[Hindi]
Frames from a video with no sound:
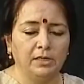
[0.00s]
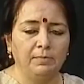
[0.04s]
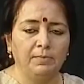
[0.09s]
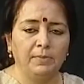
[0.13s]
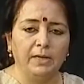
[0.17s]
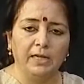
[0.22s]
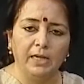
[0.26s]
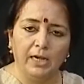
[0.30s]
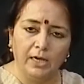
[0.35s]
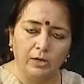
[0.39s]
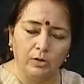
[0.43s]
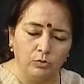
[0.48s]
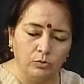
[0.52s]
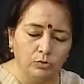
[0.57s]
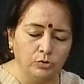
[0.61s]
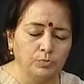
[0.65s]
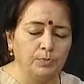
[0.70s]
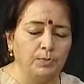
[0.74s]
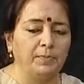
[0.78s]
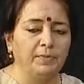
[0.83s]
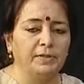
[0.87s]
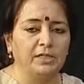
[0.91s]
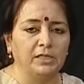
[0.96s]
हैं महिला को
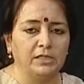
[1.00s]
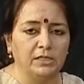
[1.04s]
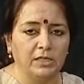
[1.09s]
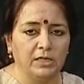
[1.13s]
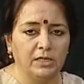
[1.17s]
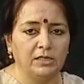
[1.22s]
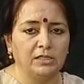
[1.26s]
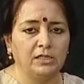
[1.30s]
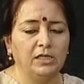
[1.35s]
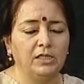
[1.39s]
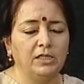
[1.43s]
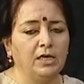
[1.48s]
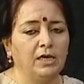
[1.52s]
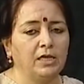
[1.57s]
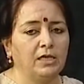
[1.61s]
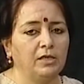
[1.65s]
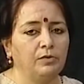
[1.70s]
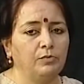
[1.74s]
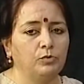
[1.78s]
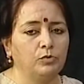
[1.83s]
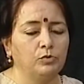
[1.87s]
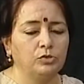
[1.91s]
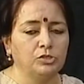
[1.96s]
उसमें मदद करते हैं ताकि
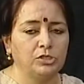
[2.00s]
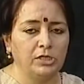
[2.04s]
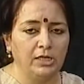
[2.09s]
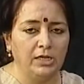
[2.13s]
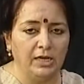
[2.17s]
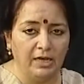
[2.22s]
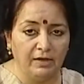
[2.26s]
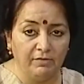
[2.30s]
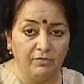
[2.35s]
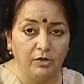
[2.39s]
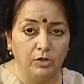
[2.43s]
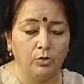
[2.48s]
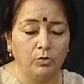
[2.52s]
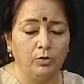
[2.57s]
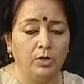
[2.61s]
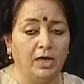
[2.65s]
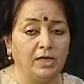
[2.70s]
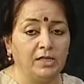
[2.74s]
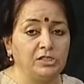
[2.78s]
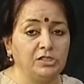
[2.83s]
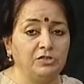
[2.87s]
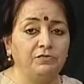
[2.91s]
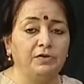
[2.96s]
वो उसकी लाइवलीहुड
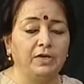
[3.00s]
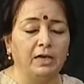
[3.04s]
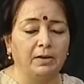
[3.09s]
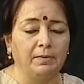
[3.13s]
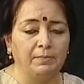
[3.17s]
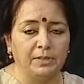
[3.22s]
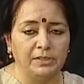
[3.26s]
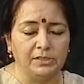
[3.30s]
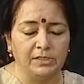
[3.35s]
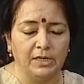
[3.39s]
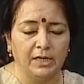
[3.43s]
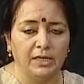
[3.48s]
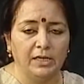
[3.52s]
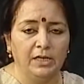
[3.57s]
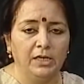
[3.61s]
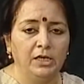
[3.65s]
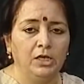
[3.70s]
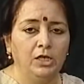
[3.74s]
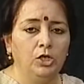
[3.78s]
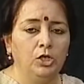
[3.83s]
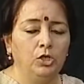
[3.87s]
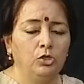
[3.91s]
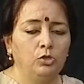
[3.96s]
आजीविका बन जाए
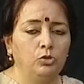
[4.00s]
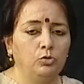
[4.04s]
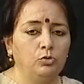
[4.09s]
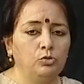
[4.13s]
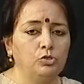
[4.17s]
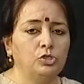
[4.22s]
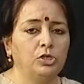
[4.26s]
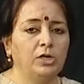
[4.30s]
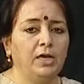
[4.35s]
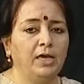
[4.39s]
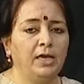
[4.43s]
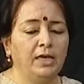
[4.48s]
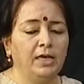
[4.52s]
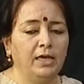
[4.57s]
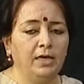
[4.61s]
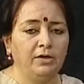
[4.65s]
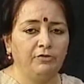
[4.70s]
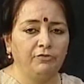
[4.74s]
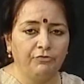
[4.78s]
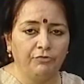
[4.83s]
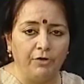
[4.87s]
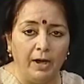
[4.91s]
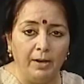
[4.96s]
दूसरा है
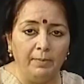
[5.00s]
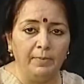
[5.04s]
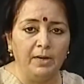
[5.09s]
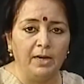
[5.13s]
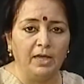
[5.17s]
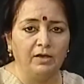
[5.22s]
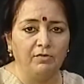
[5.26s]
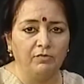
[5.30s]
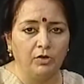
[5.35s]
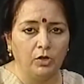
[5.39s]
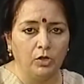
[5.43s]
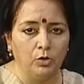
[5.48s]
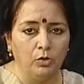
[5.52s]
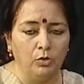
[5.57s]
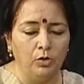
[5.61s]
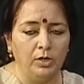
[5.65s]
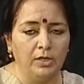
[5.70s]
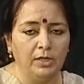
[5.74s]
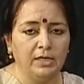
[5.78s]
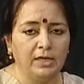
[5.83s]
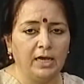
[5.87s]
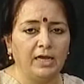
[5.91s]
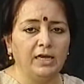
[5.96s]
फार्म लाइवलीहुड
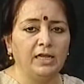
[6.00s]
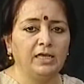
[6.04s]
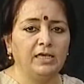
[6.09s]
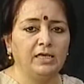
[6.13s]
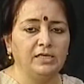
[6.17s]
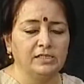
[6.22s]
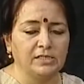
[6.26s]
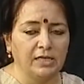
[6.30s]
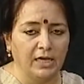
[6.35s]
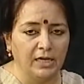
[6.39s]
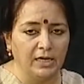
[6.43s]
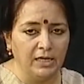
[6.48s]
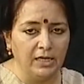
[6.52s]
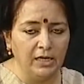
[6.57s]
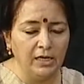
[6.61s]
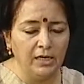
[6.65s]
यानी किसानी